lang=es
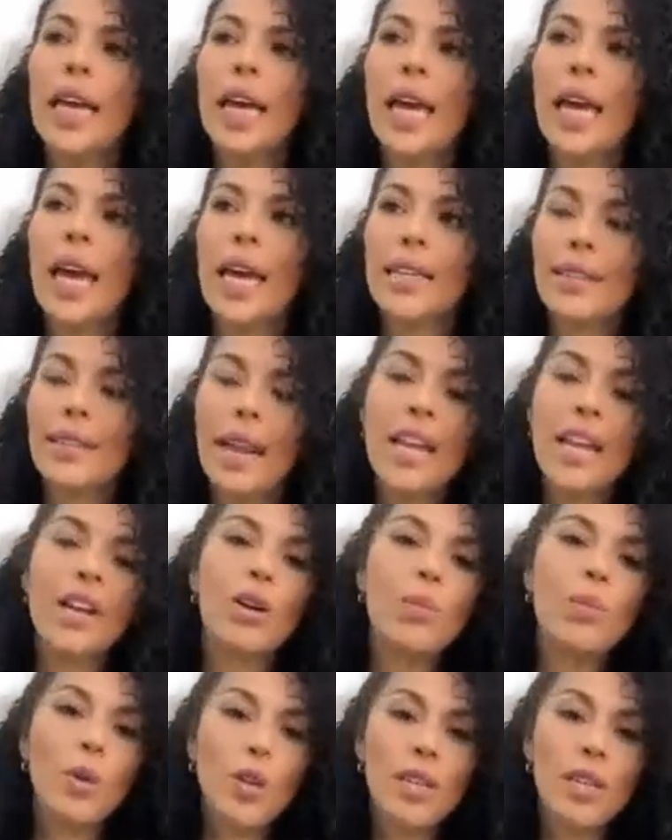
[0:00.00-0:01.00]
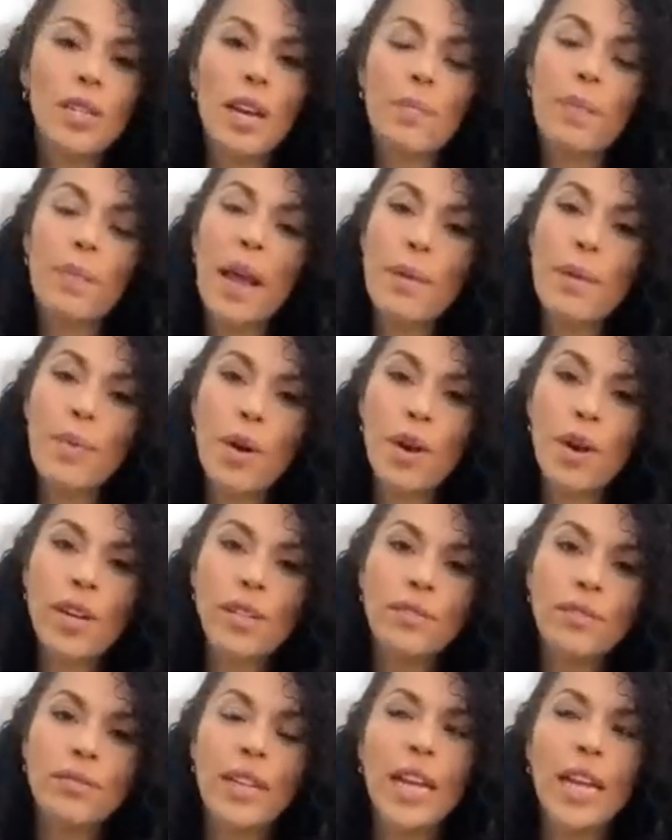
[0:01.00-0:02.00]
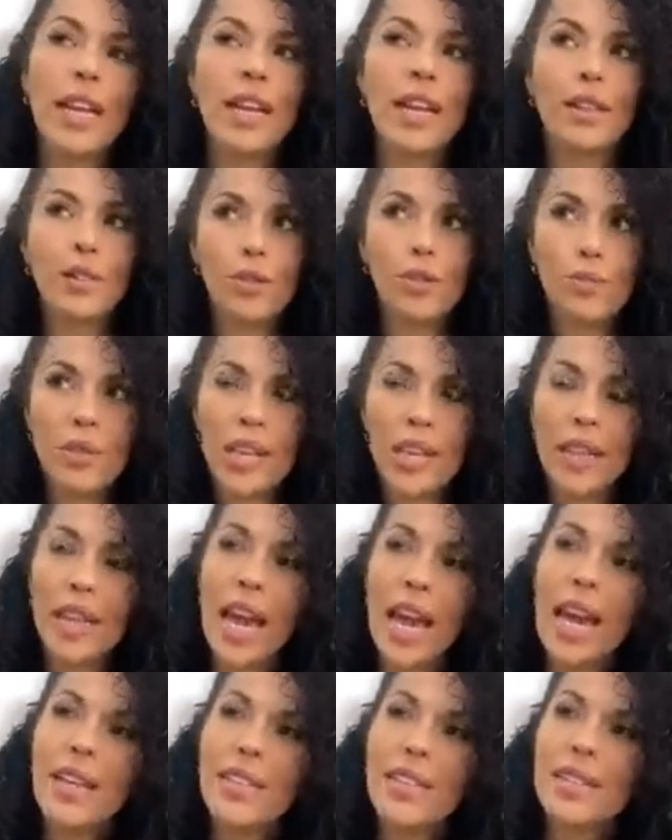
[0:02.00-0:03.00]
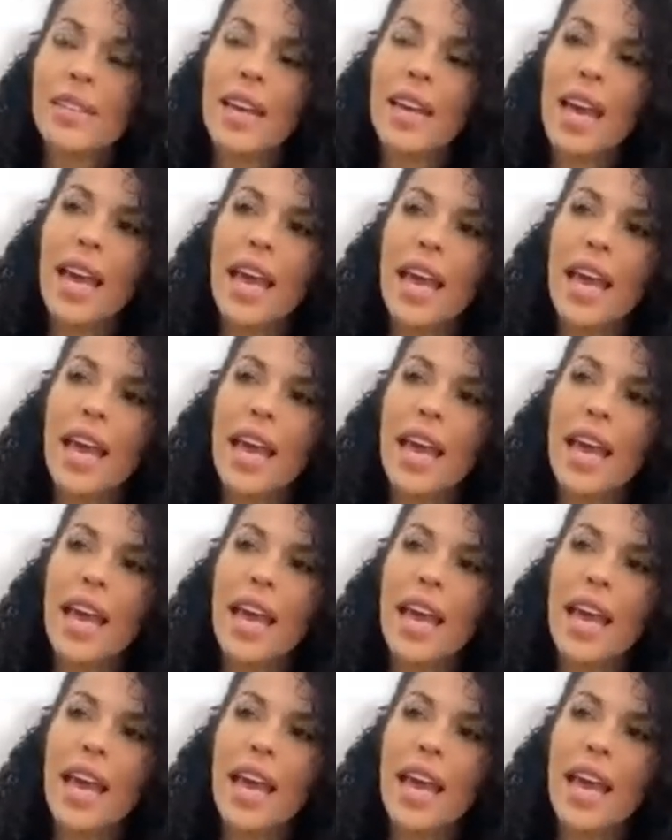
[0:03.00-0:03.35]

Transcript: Eh, salí como DJ Playboy en el 2010